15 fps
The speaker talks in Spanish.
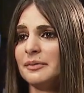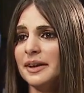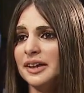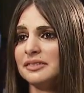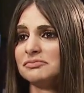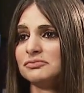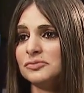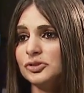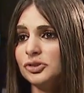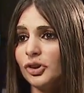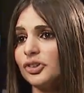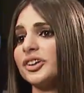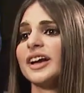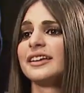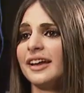vez no
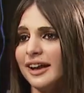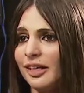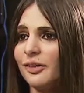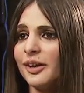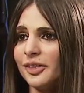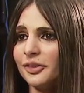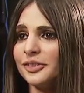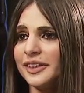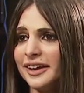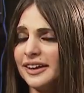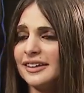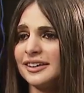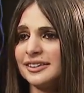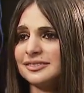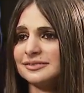se ha llegado a donde
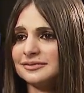ellas.